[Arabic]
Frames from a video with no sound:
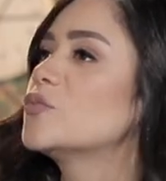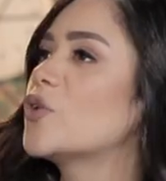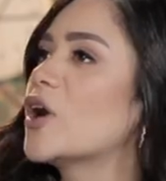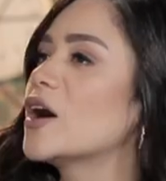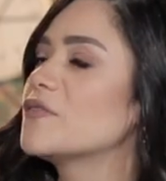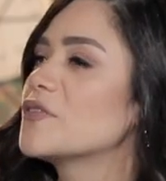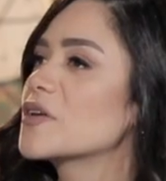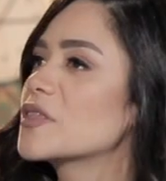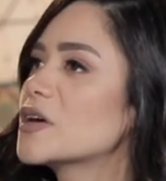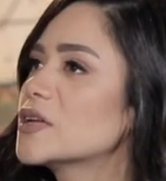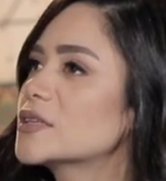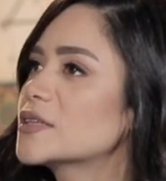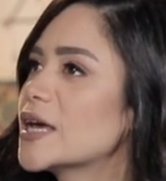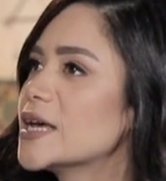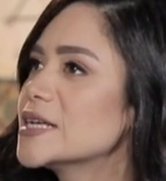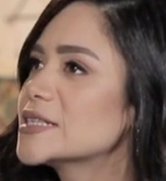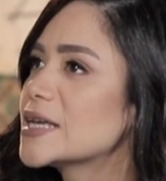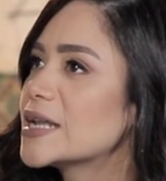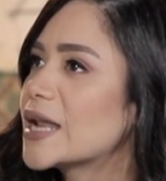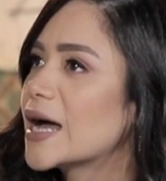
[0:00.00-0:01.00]
المحافظات
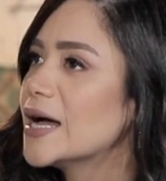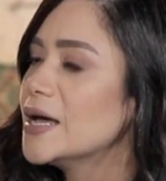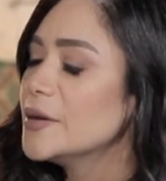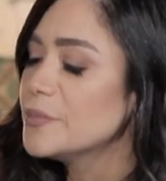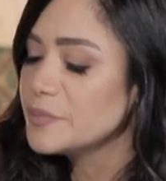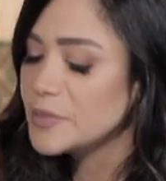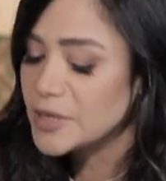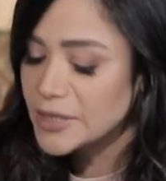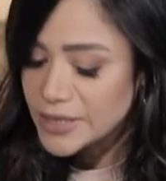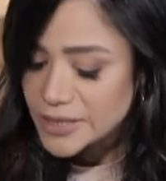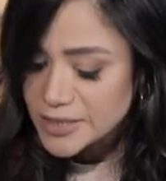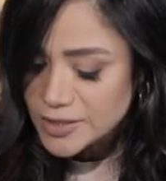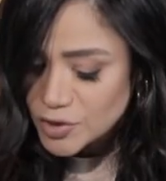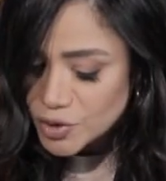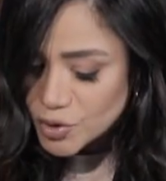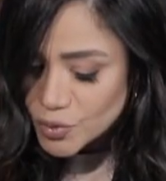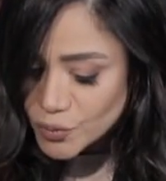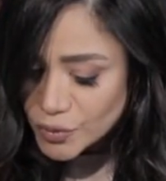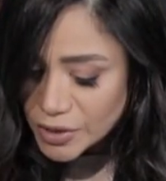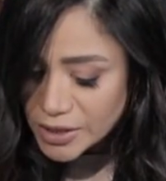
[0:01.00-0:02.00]
هذا العام
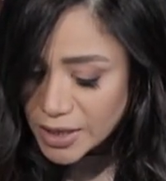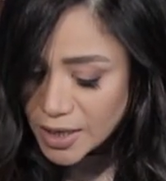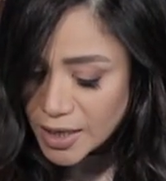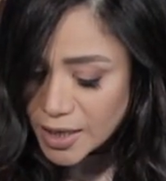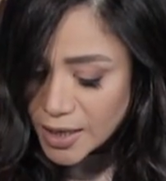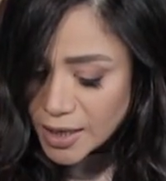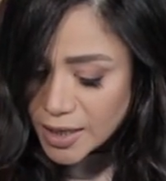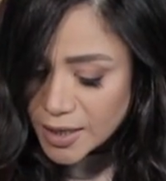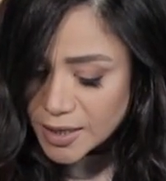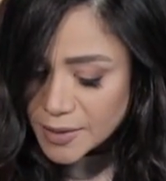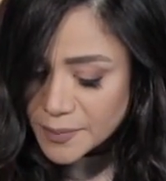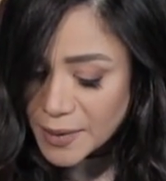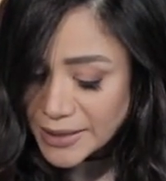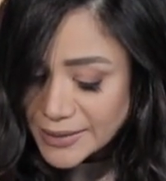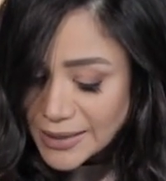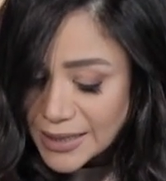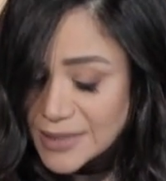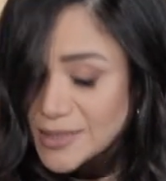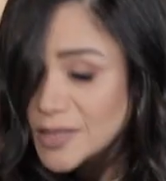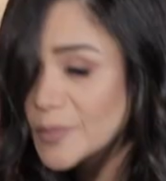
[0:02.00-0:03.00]
للسيول آه،
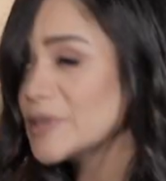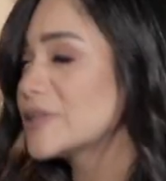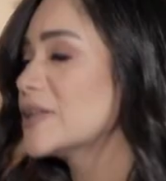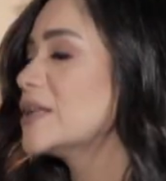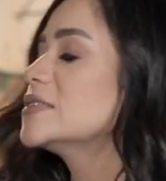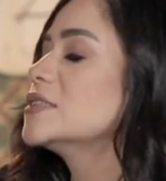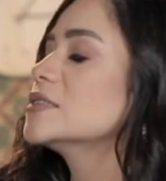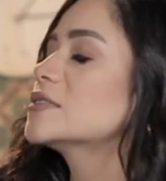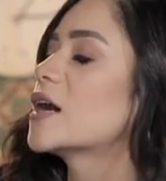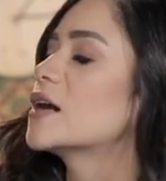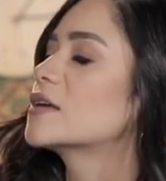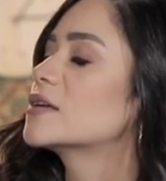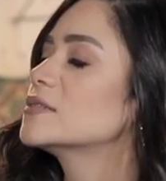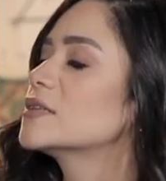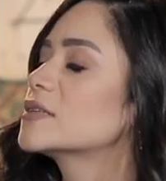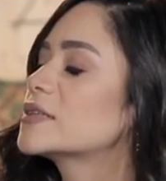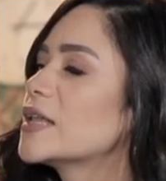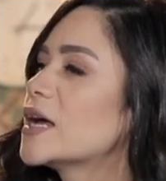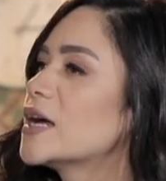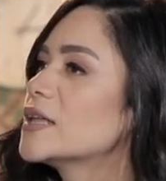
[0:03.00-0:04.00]
بعد الازمات التي
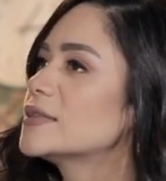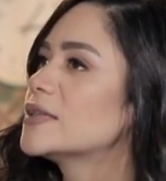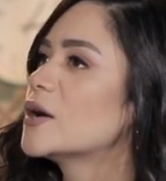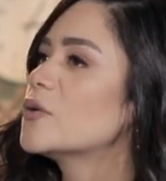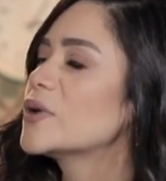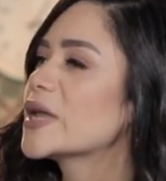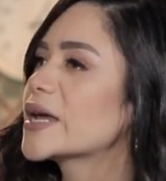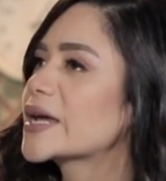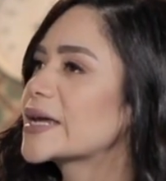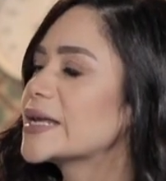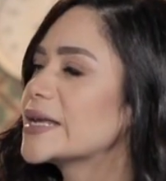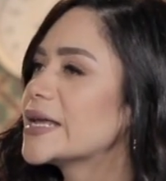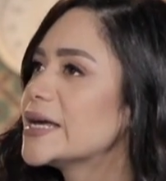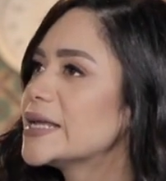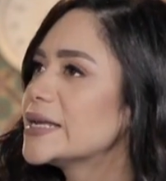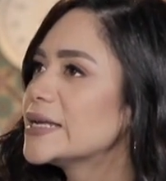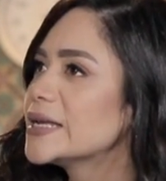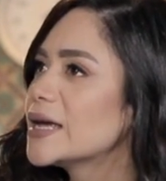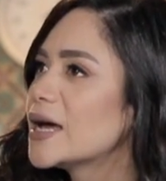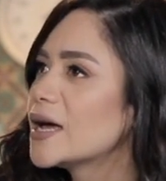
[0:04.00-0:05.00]
تعرضت لها الدوله
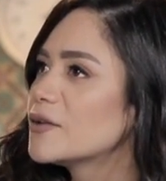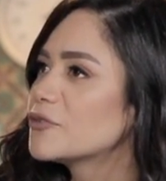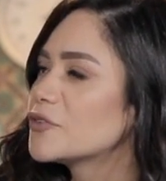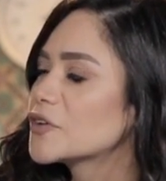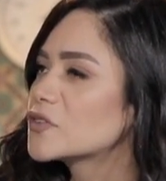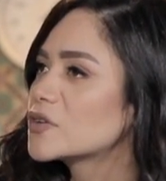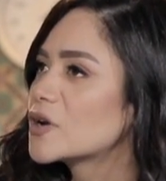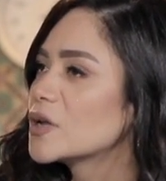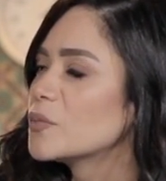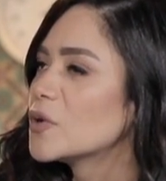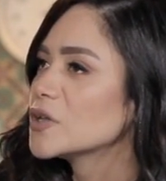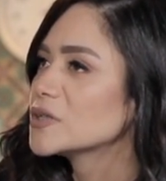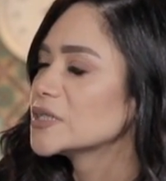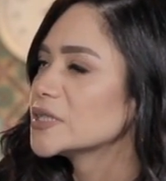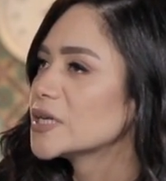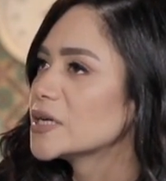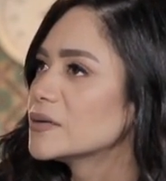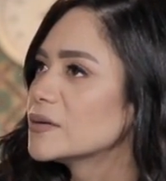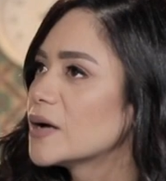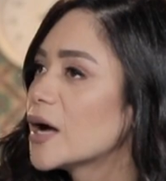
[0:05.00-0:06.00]
خلال الفتره
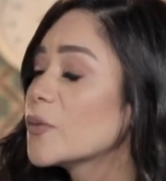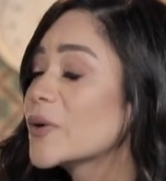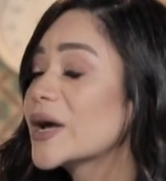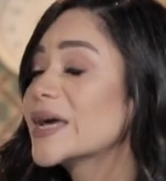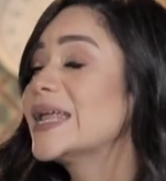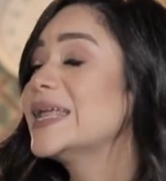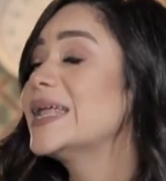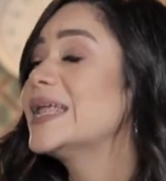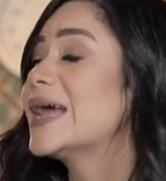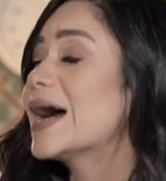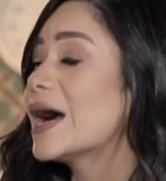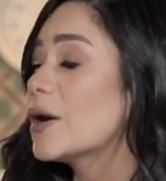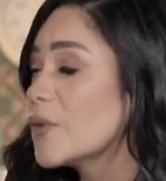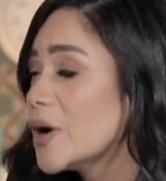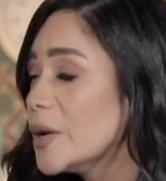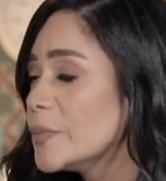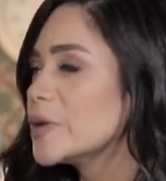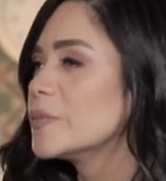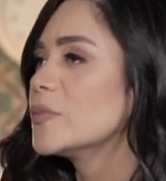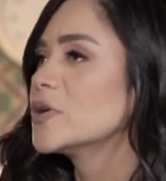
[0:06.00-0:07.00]
الماضيه او خلال
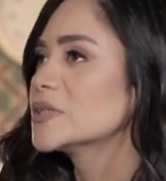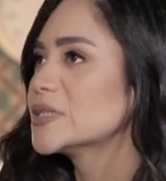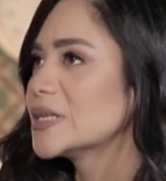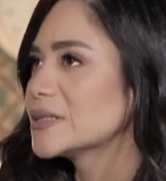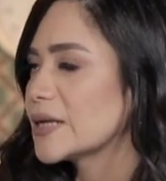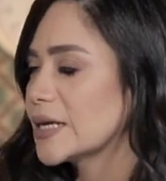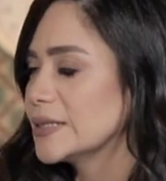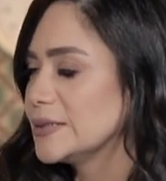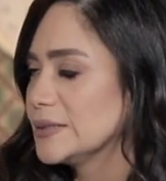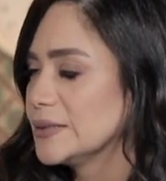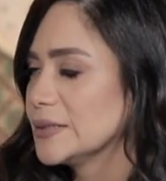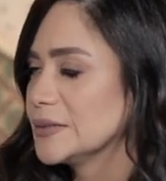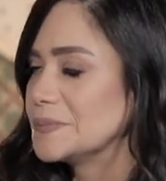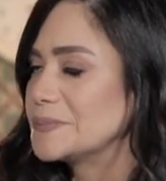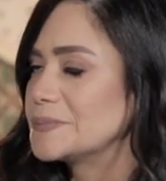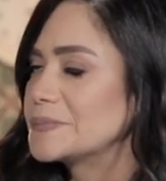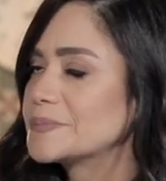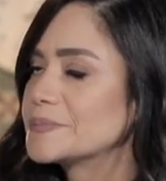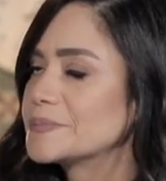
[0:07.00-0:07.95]
الاعوام الماضيه تحديدا